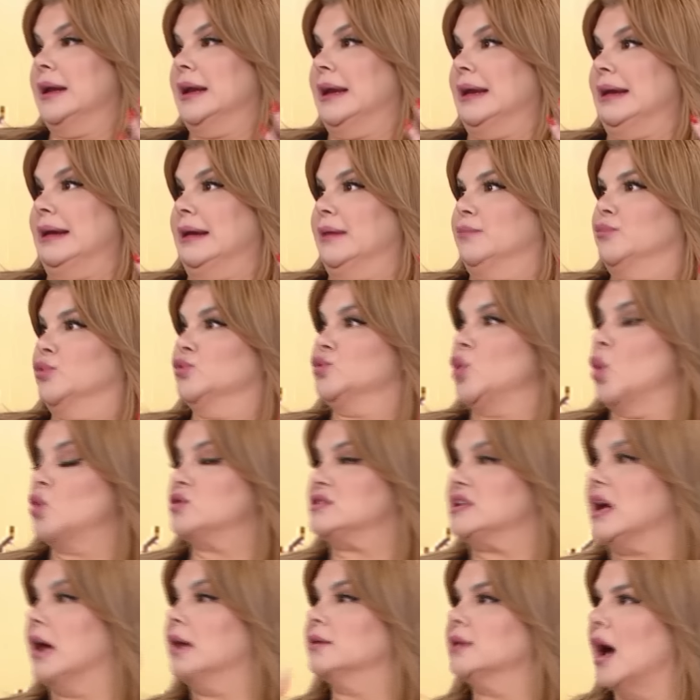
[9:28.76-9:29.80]
e, bu
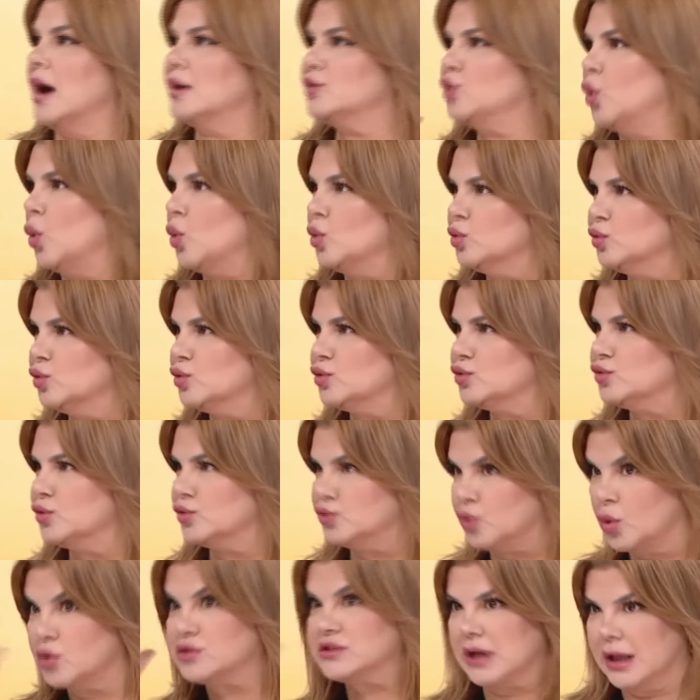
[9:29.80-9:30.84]
90'larda olurdu
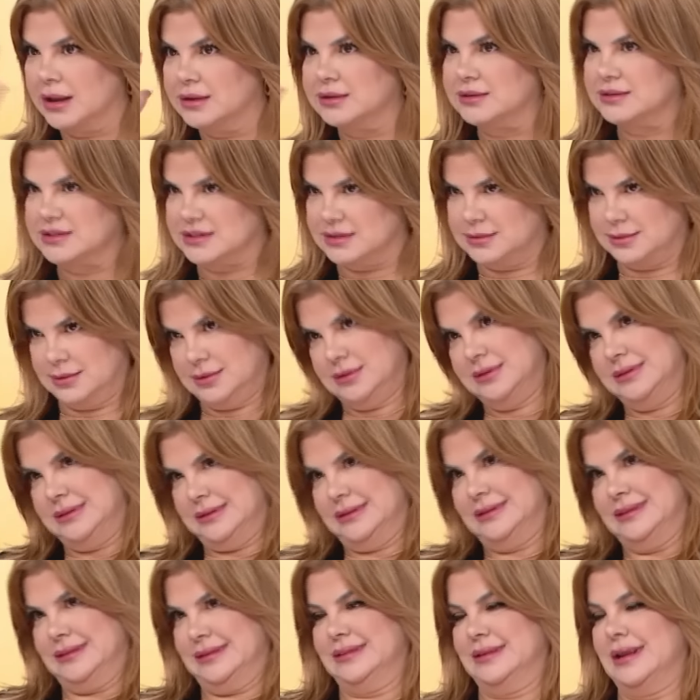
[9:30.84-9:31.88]

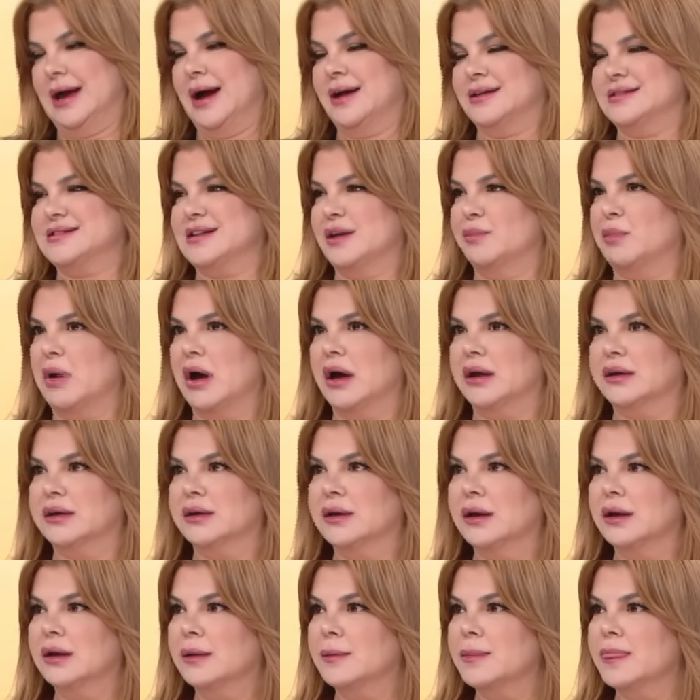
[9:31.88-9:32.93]
90'lar zamanı.
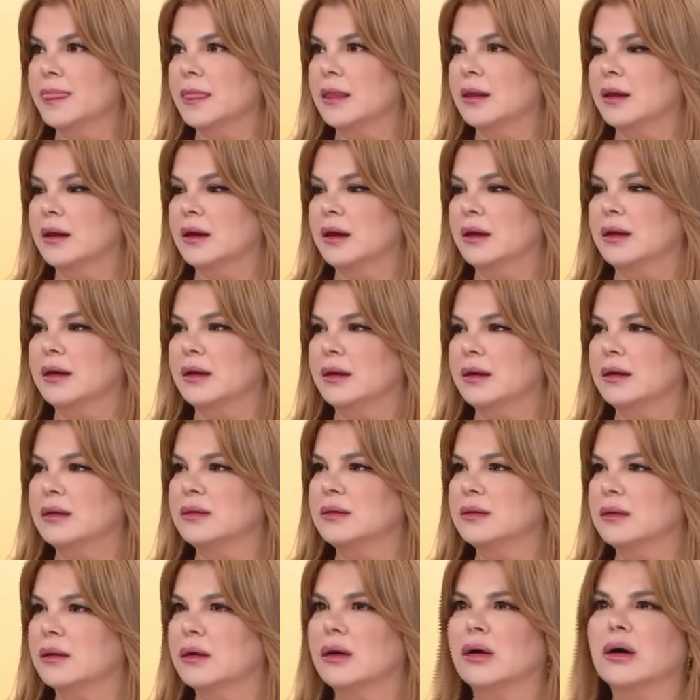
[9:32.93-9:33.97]
E,
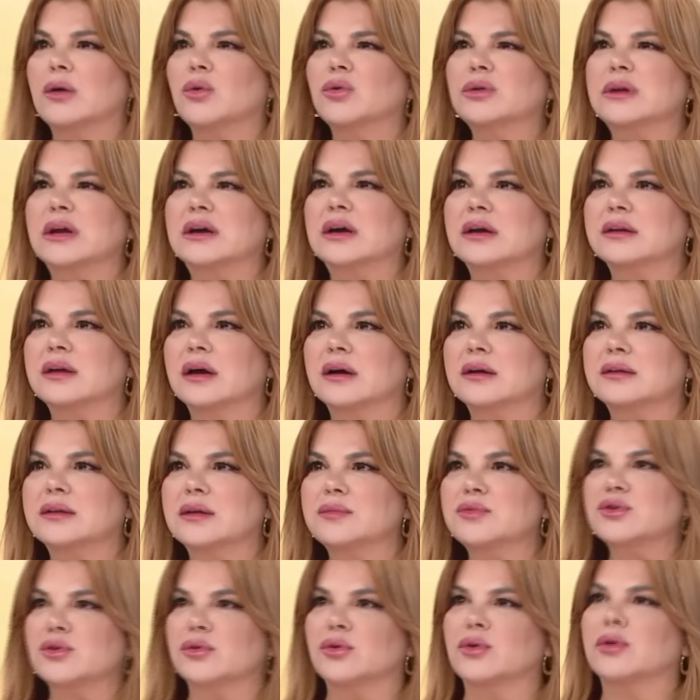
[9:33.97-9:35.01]
o ne kadar
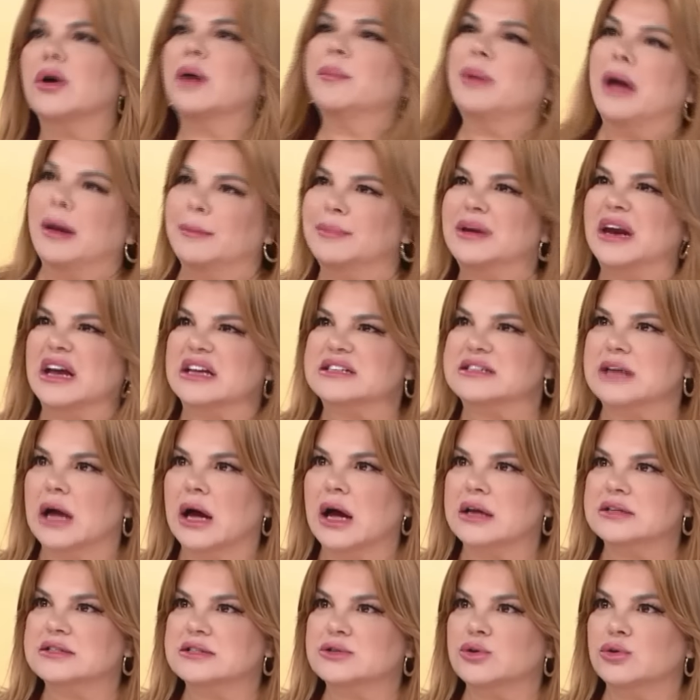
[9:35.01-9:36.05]
demiş o ben biraz daha
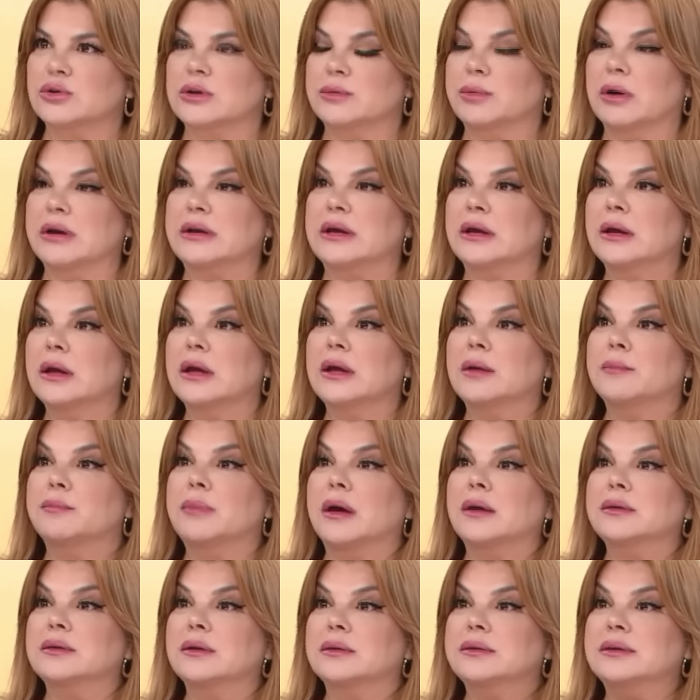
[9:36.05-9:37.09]
az söyleyeyim. Hani
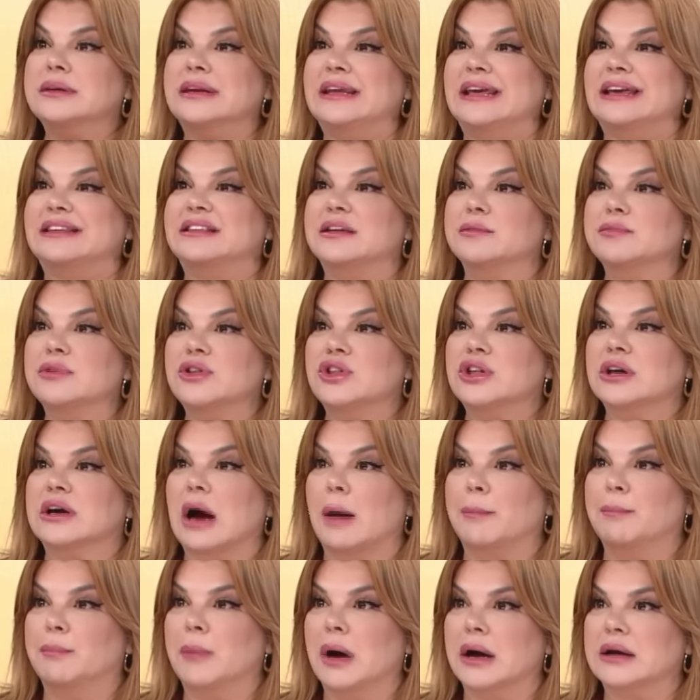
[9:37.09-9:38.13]
ben niyetim işi
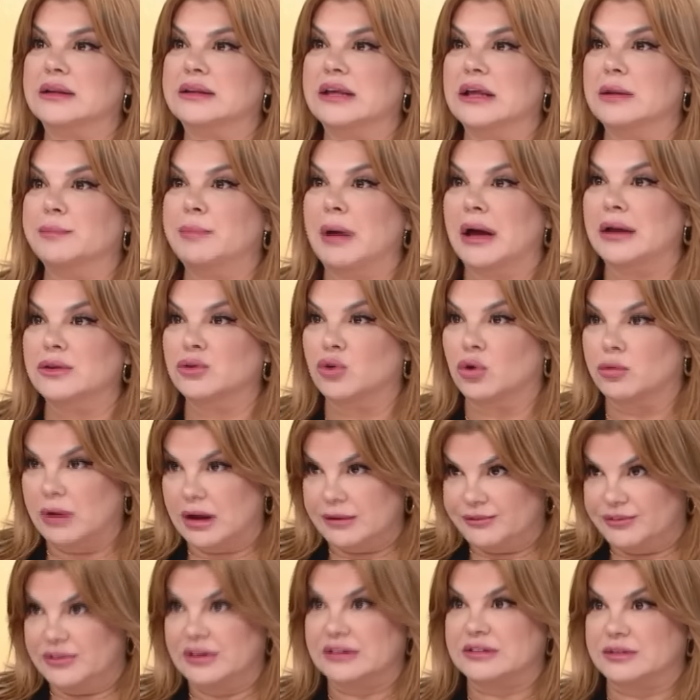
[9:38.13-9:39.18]
kapmak değil ben
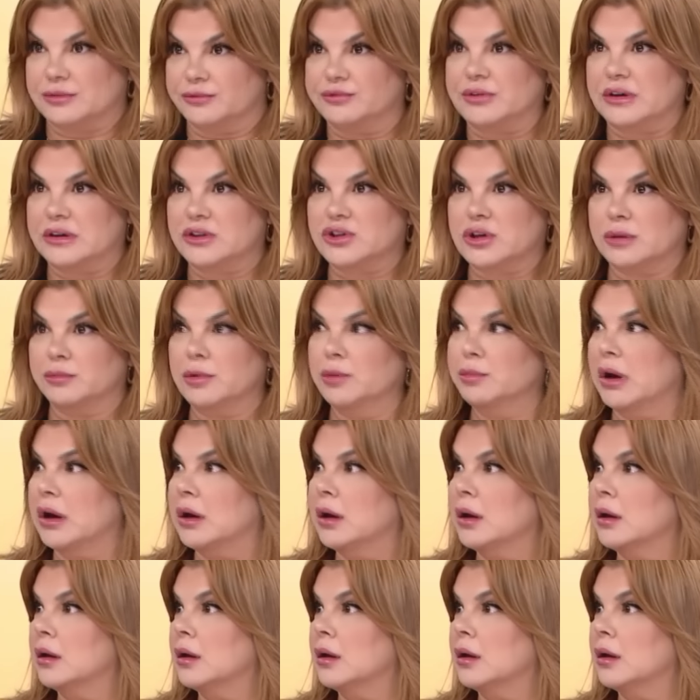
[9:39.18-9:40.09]
normal fiyatımı vereceğim ama